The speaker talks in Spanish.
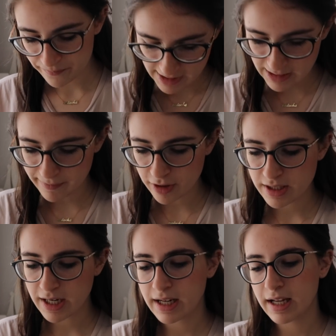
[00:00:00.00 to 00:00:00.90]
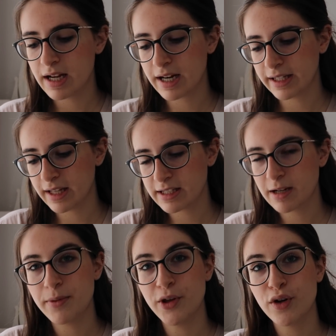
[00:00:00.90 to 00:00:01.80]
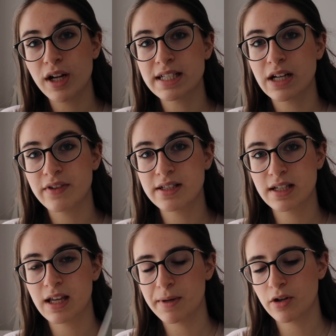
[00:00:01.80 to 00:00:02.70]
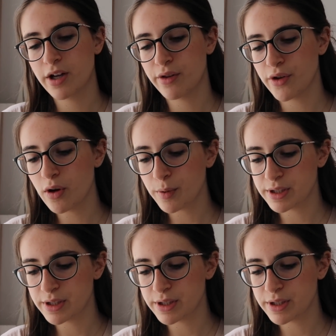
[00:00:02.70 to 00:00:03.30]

Y también os dejaré en la cajita de descripción las gafas que me he cogido yo,